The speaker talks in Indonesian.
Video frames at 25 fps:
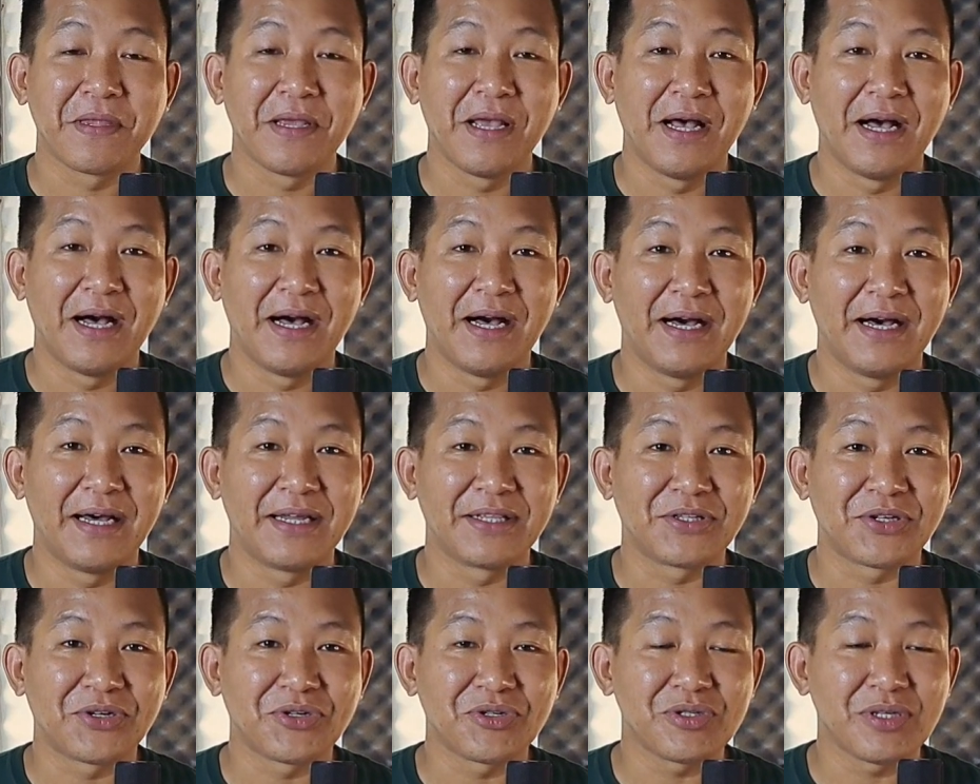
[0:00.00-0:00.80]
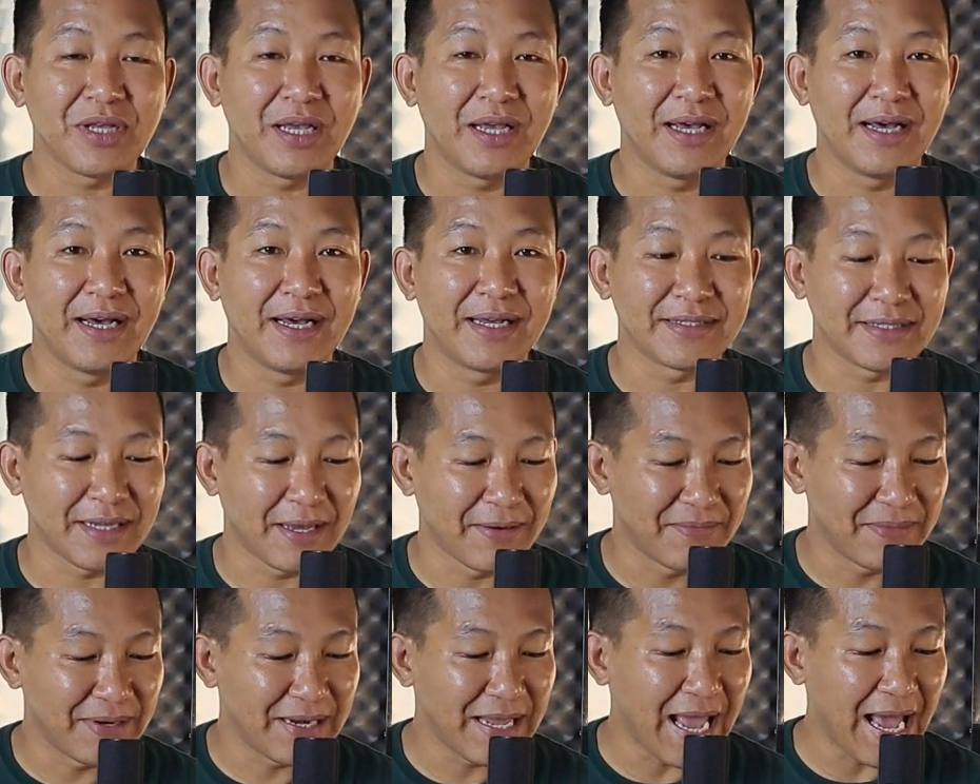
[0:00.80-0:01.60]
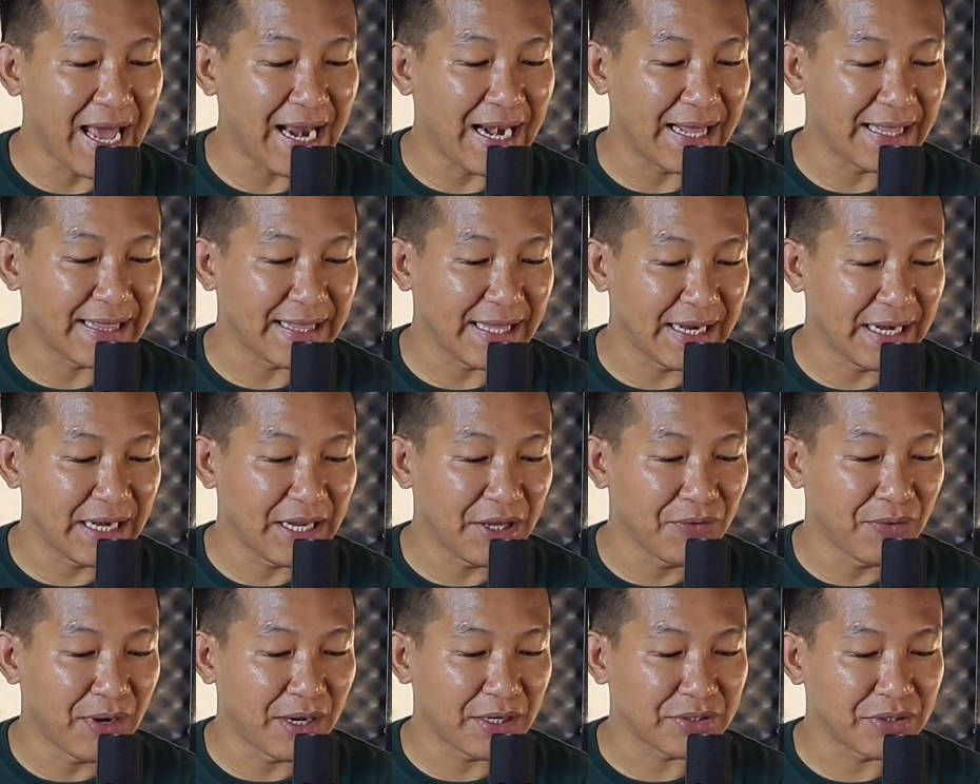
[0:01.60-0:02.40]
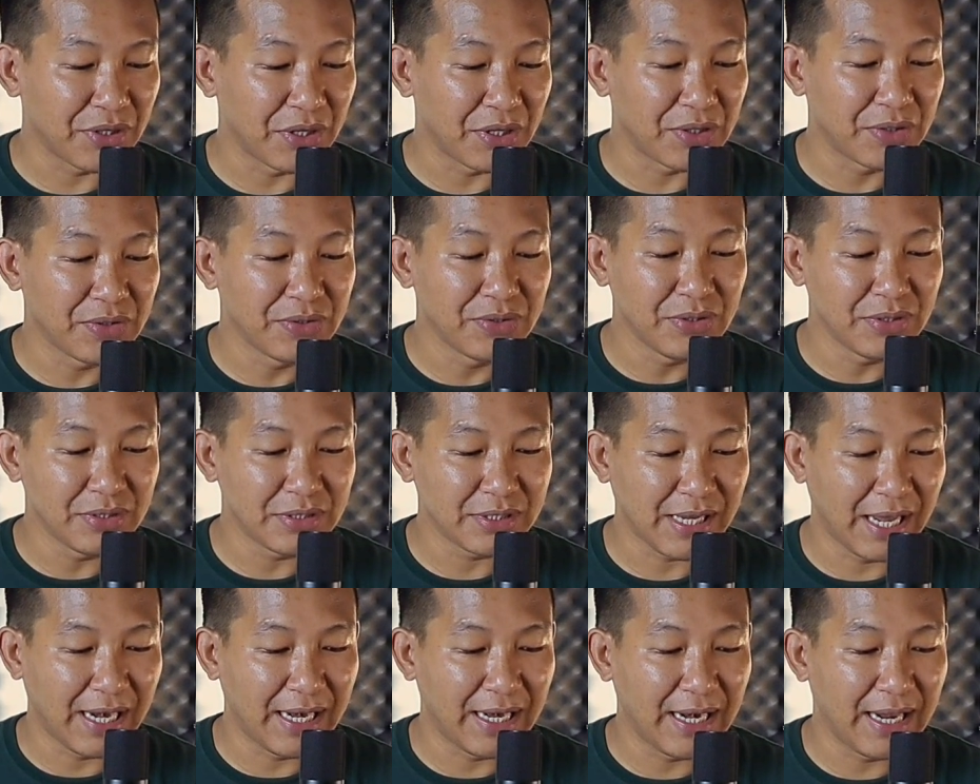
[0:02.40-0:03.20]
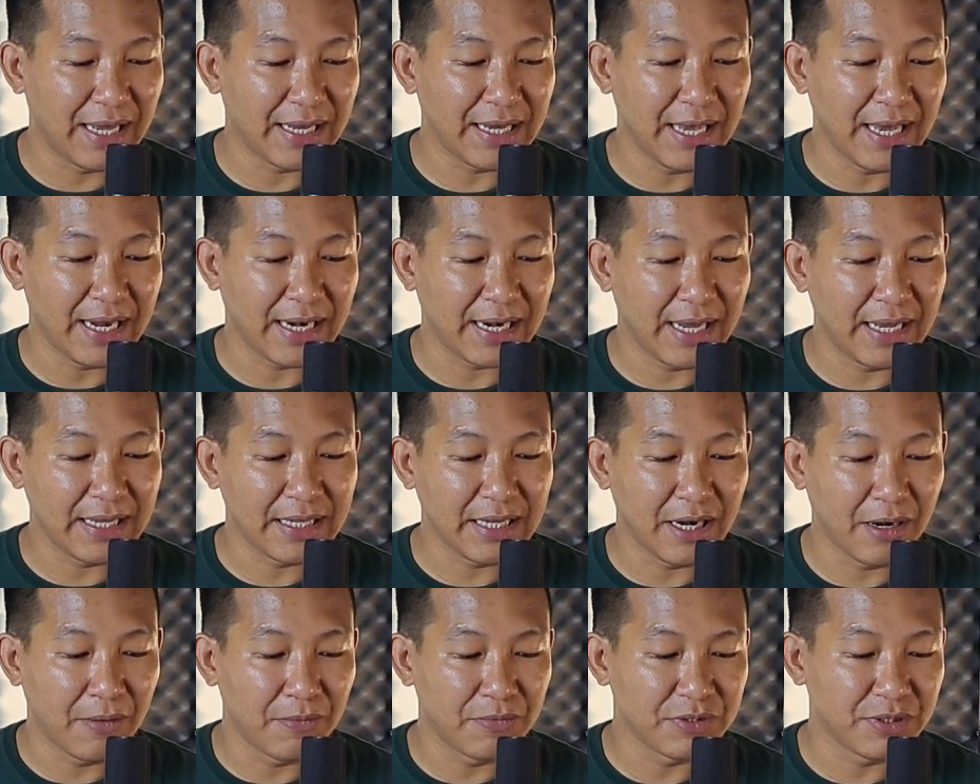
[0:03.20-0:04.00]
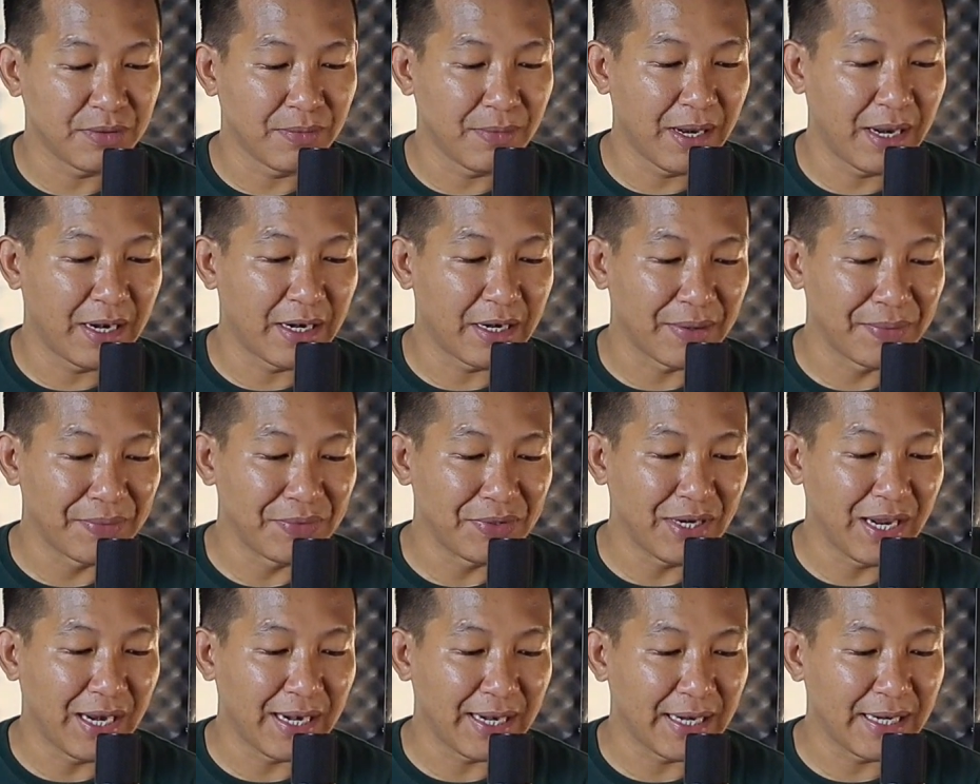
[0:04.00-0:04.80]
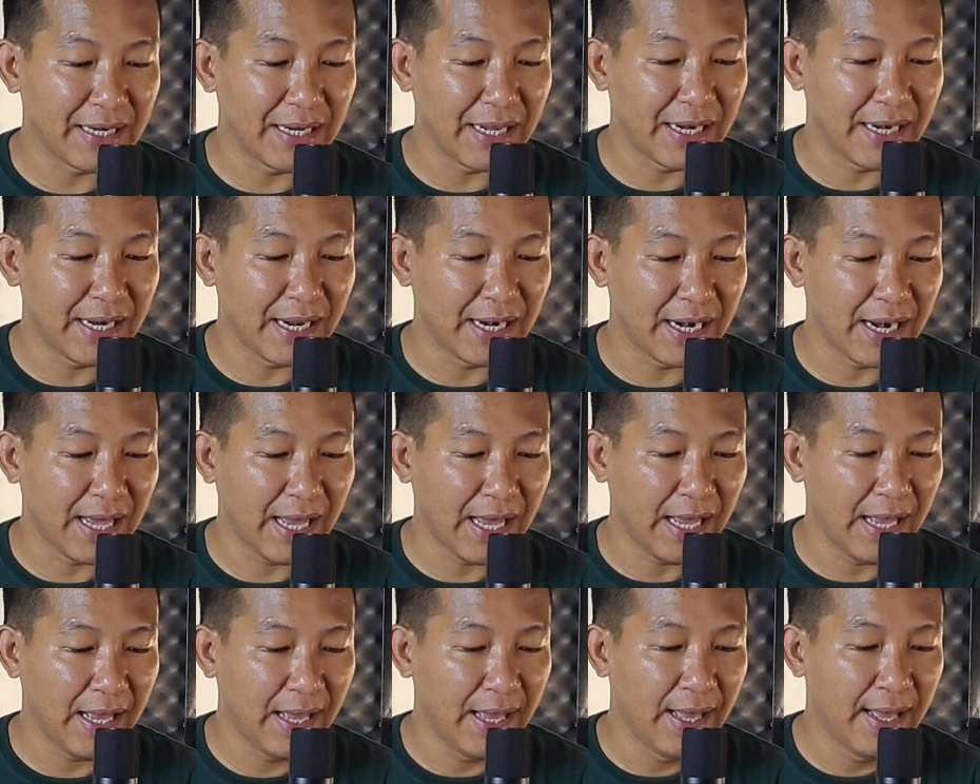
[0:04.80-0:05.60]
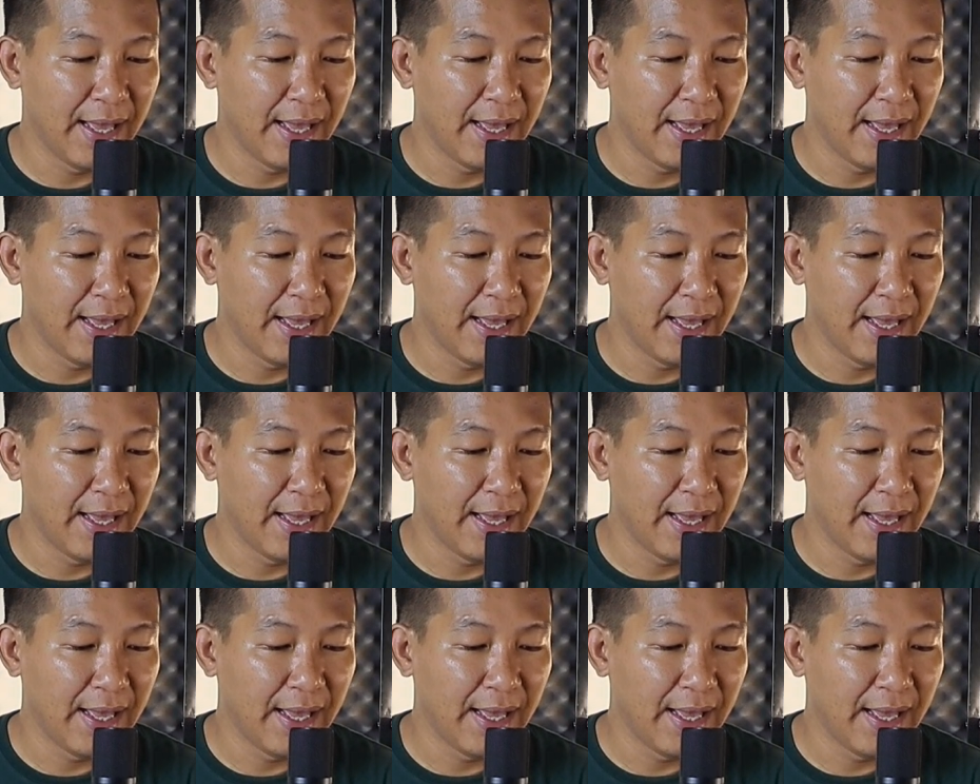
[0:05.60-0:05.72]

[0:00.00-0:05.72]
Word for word: Uh, terus uh, saya beli alat ini waktu itu sekali lagi harganya enam 69.000 dan ini adalah